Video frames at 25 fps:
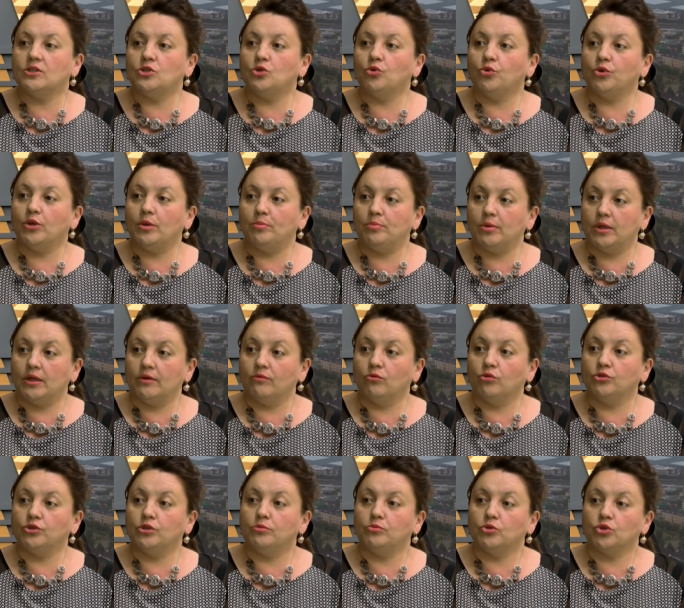«Теория
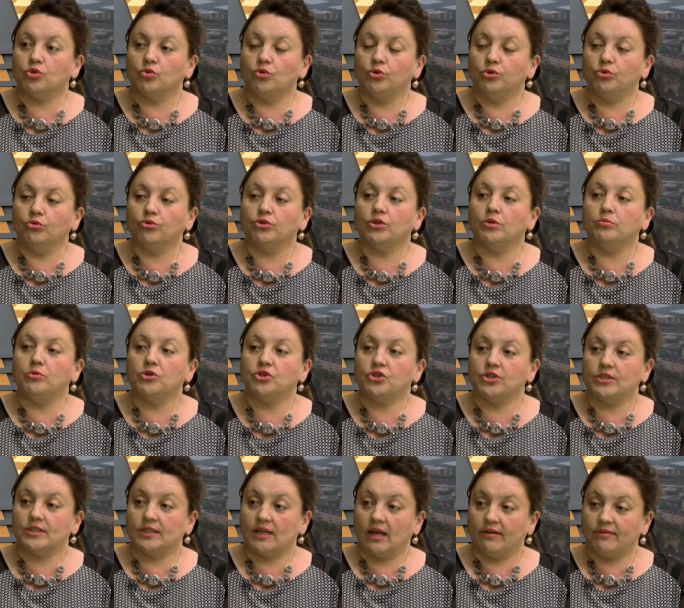перевода, межкультурная
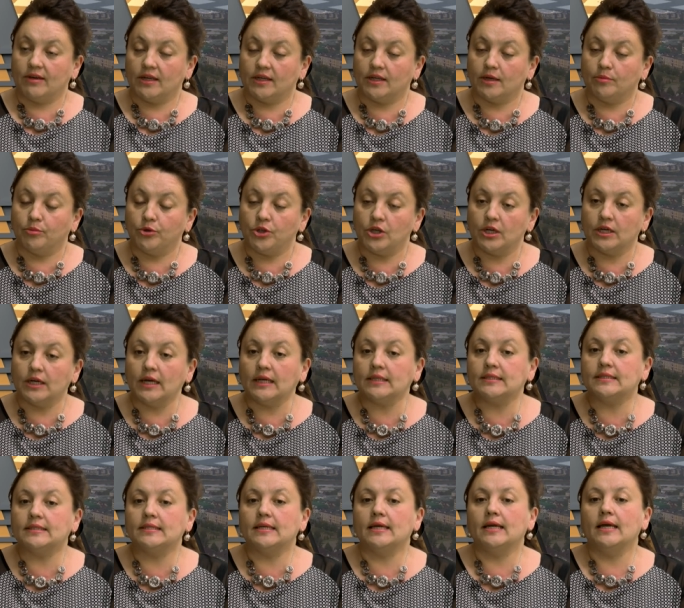межязыковая
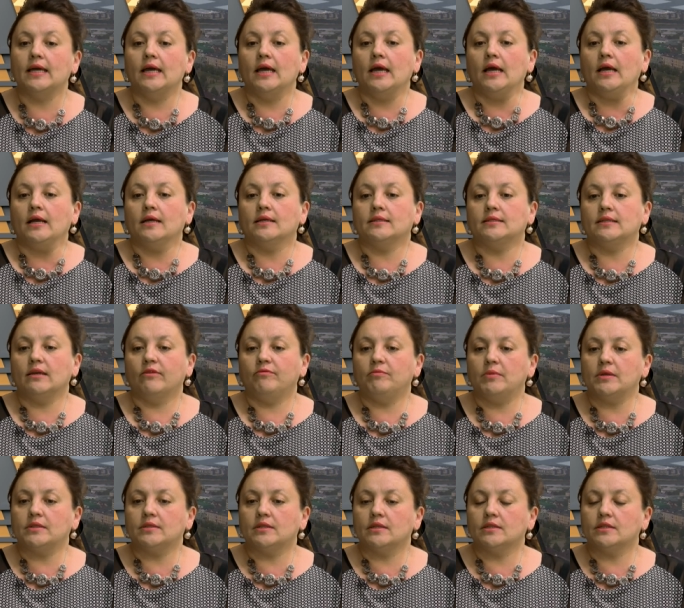коммуникация»
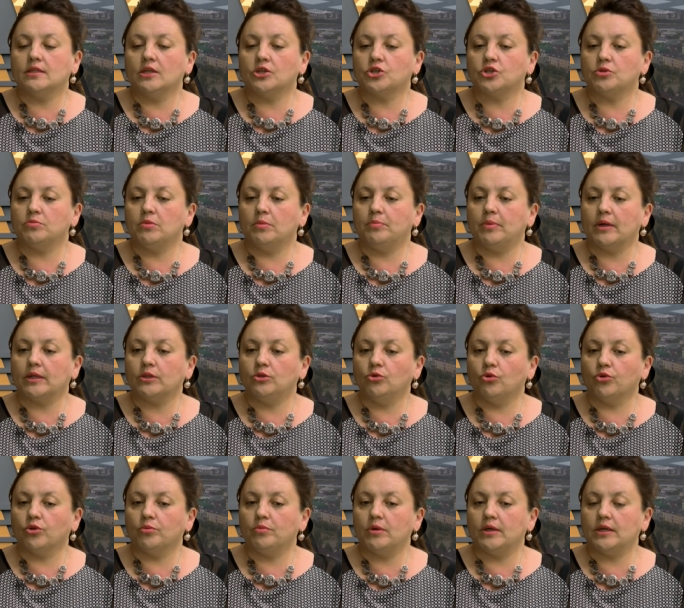совместно с нашими
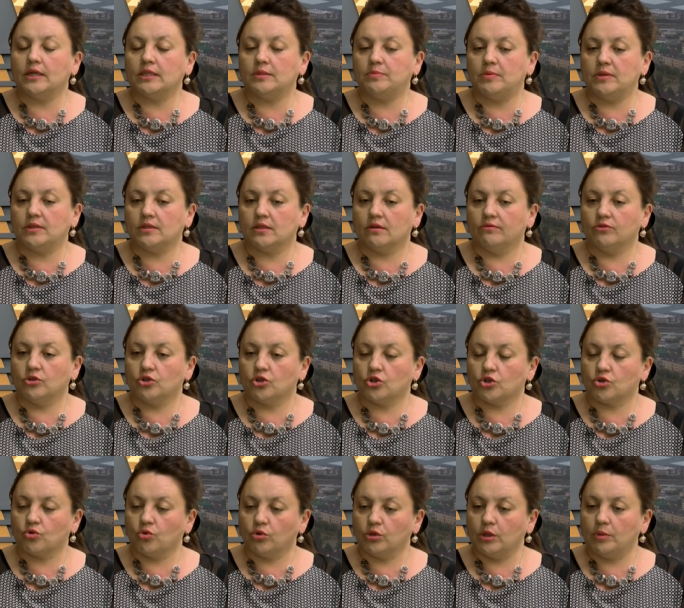партнерами Каспийской
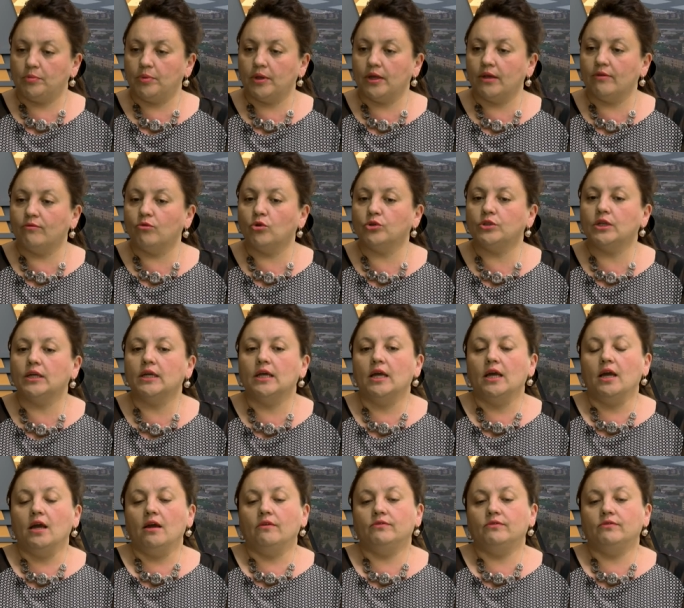высшей школы перевода.